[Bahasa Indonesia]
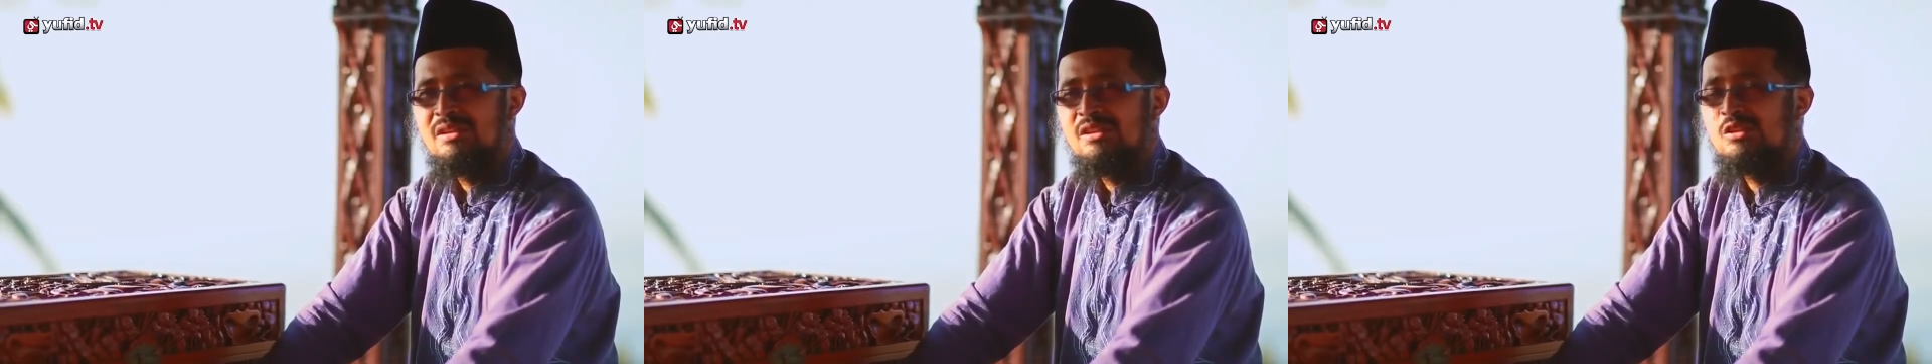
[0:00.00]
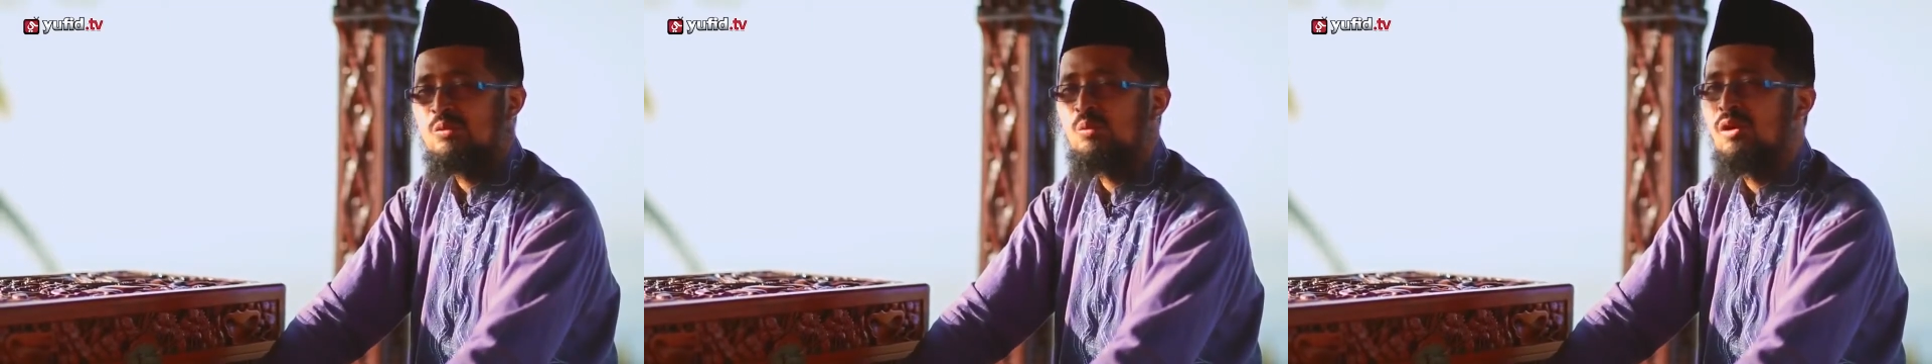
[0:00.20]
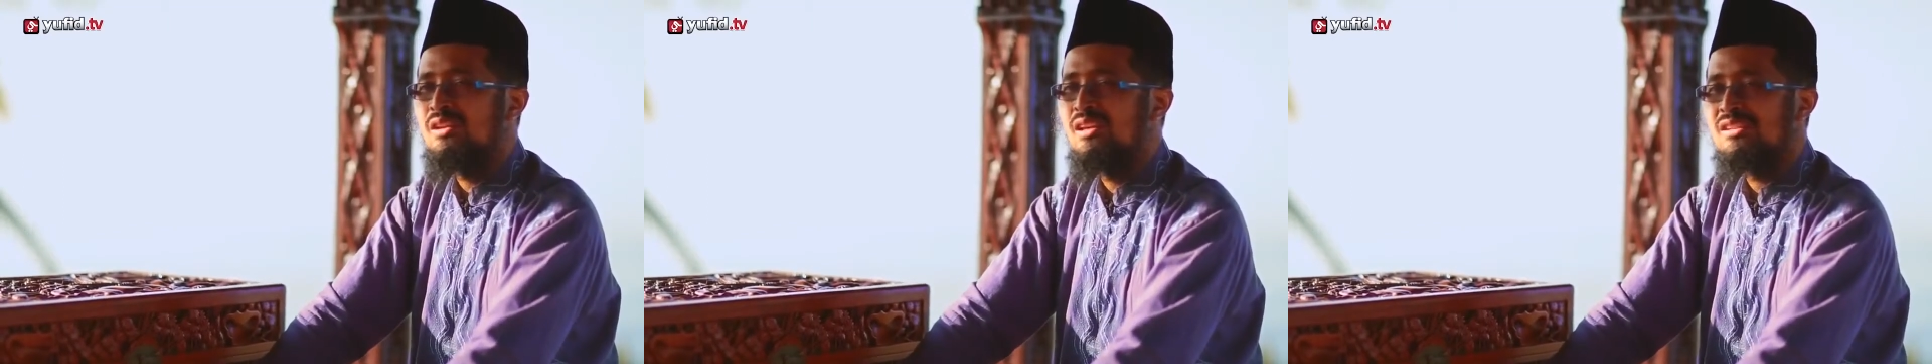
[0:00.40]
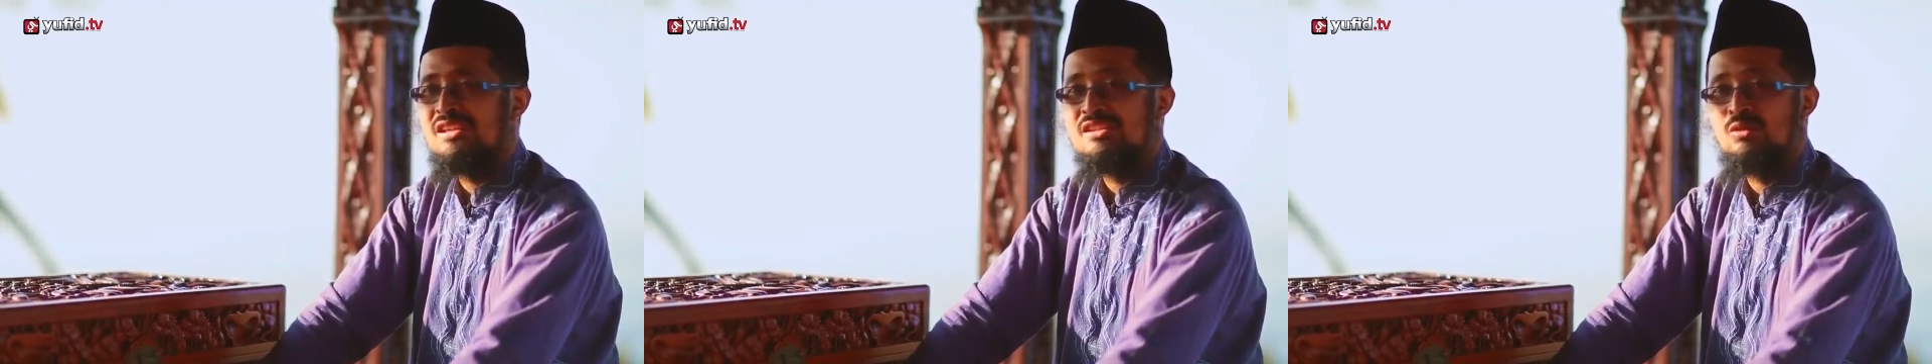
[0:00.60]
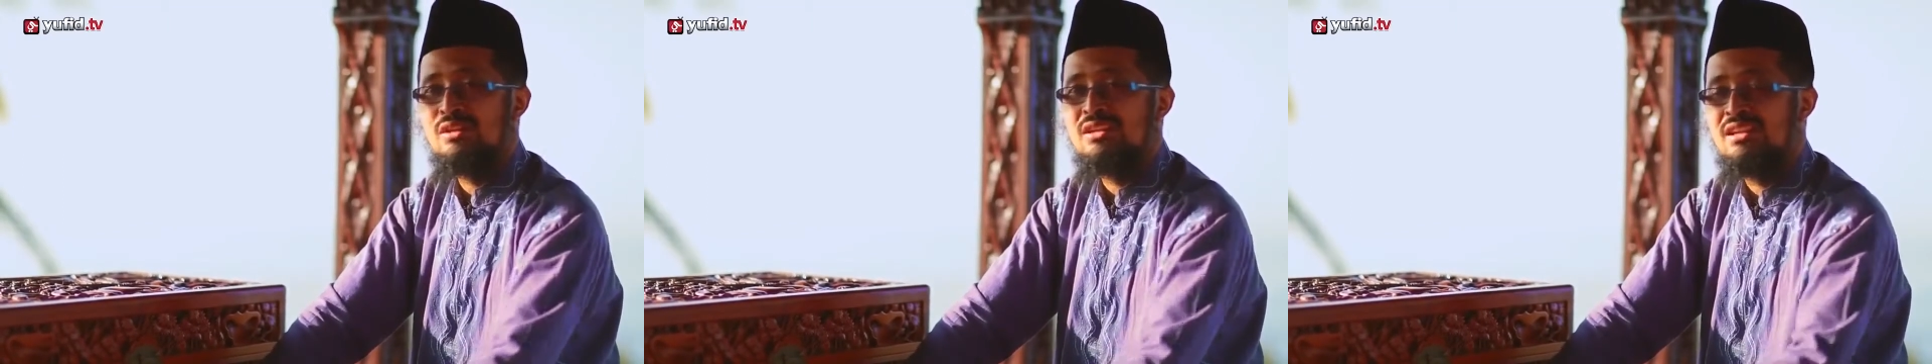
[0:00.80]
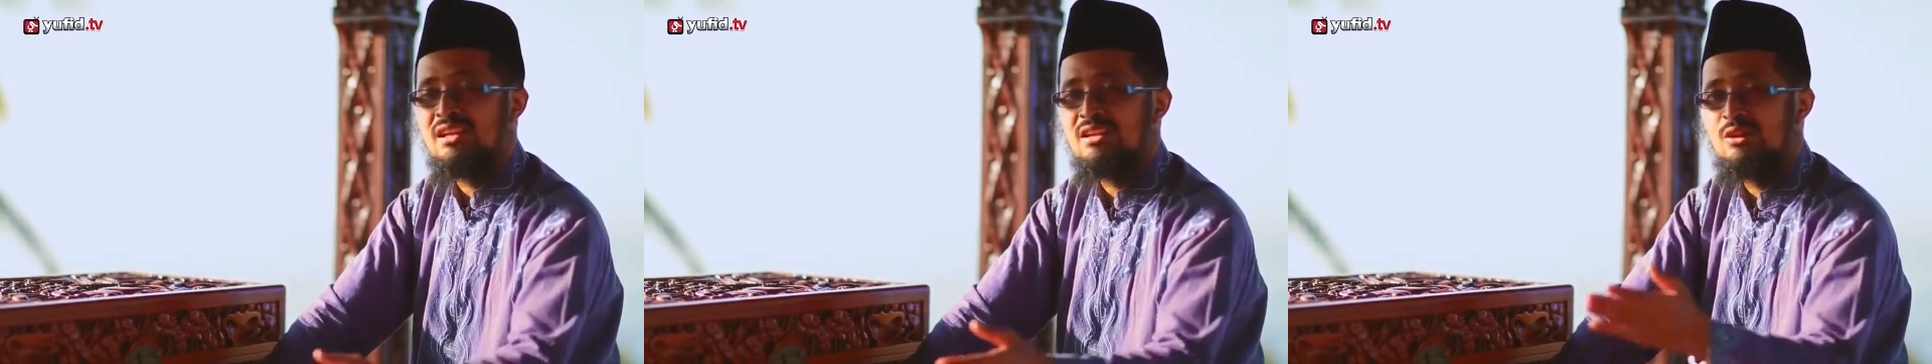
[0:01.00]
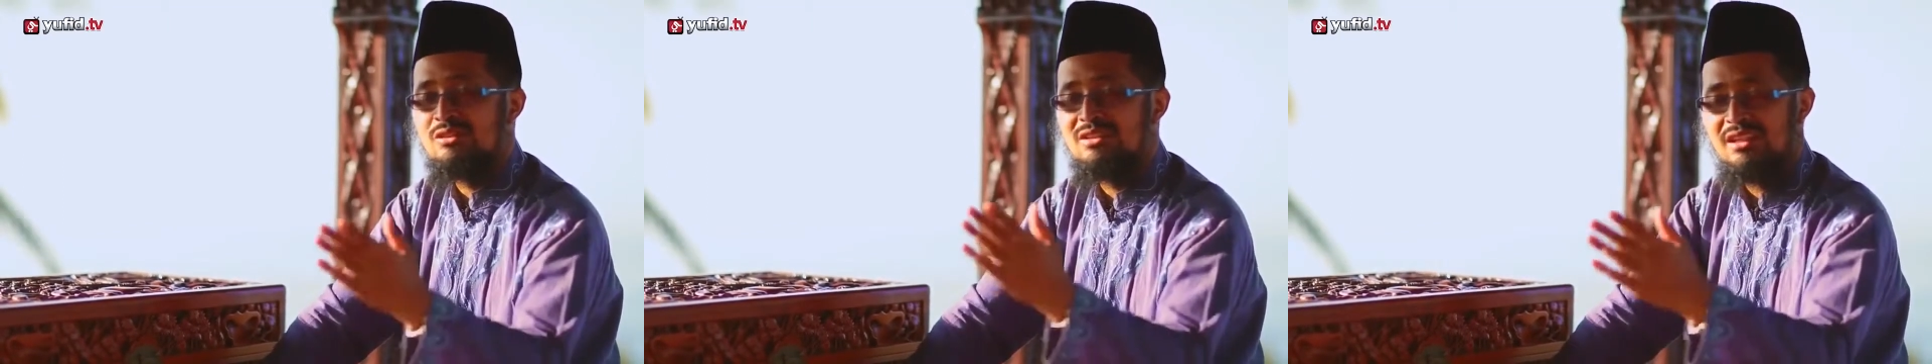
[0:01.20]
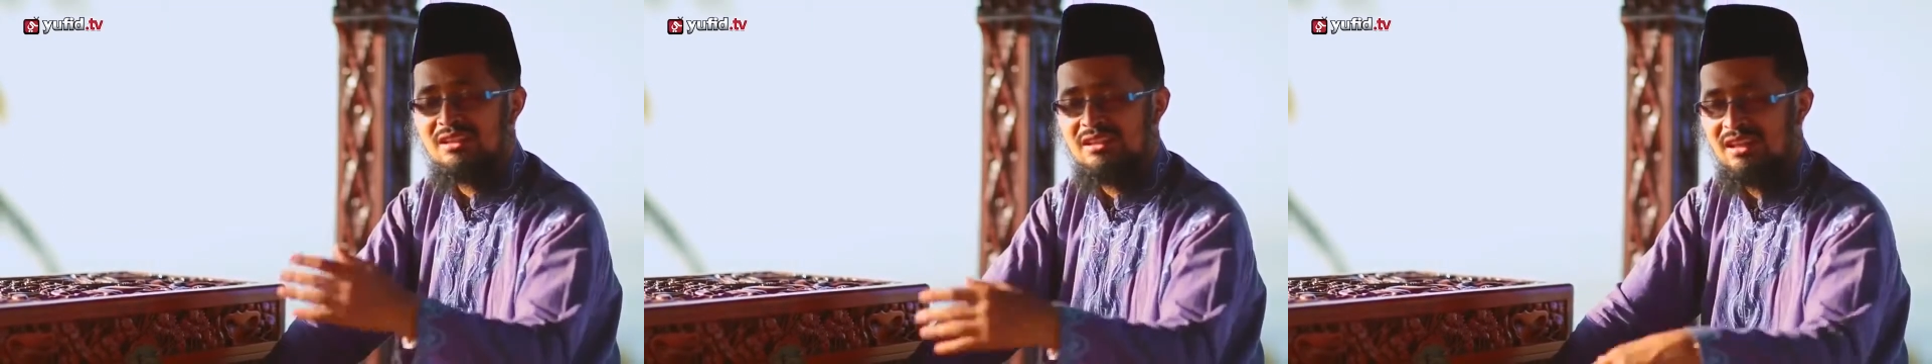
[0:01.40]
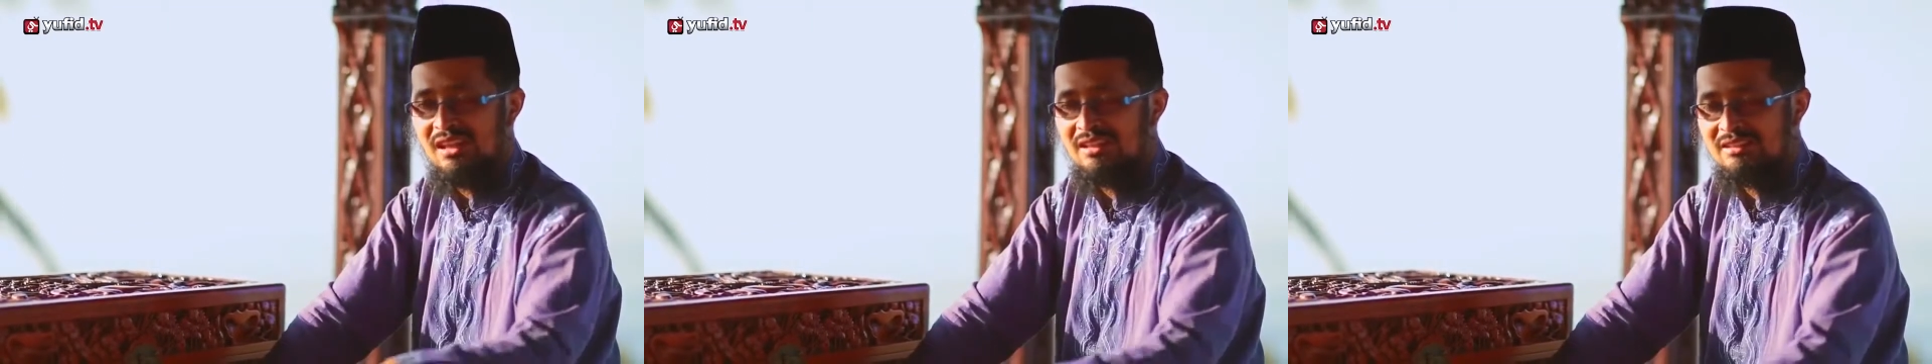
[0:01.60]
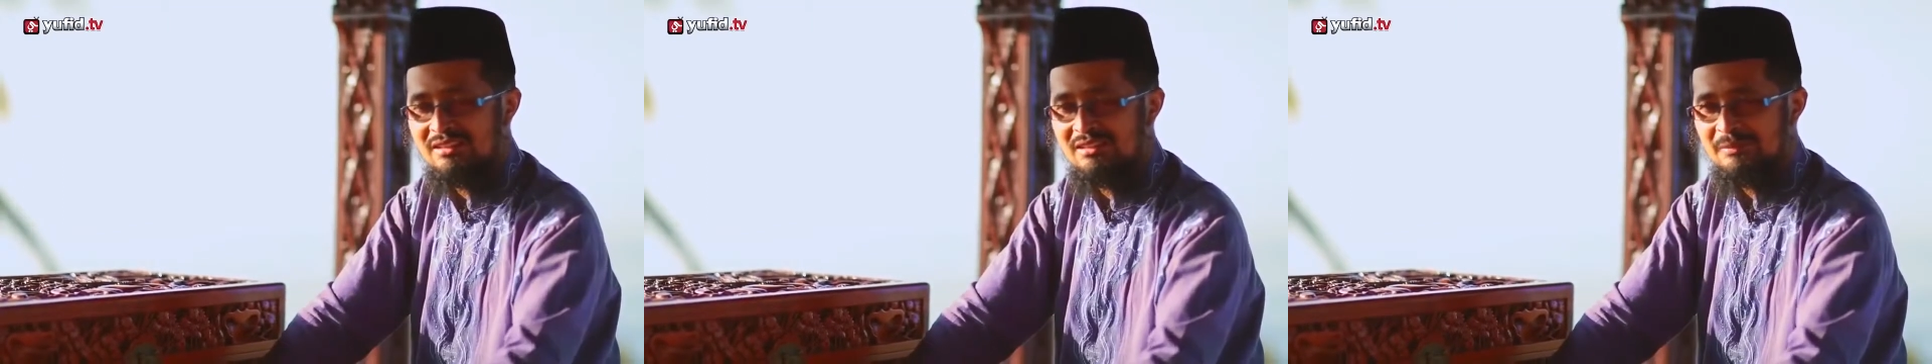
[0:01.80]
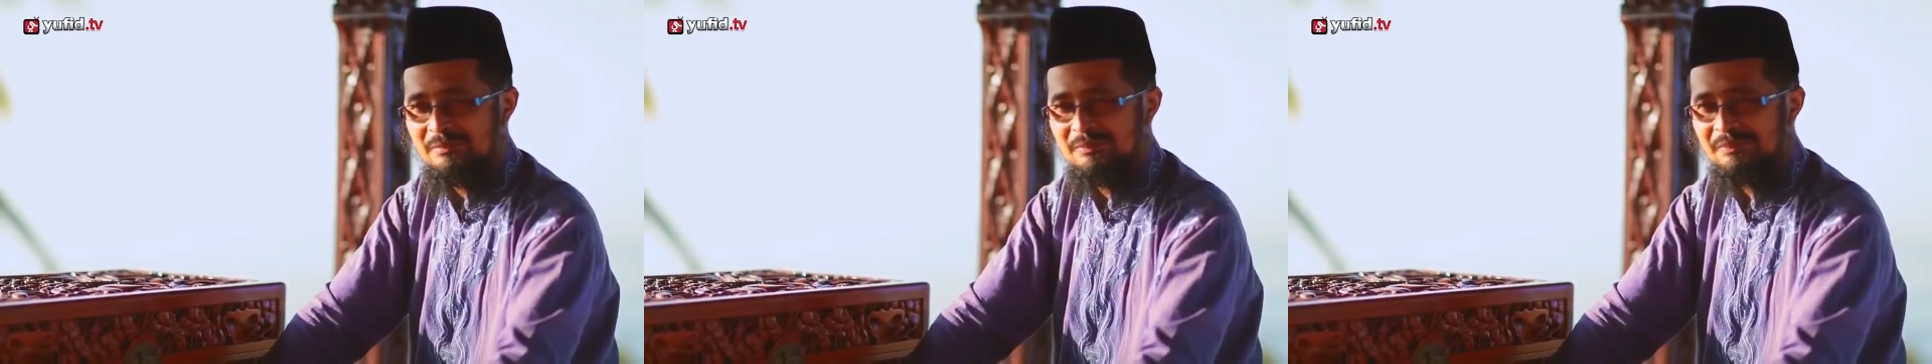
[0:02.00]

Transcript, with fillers: semuanya sesuai dengan kodrat ilahi.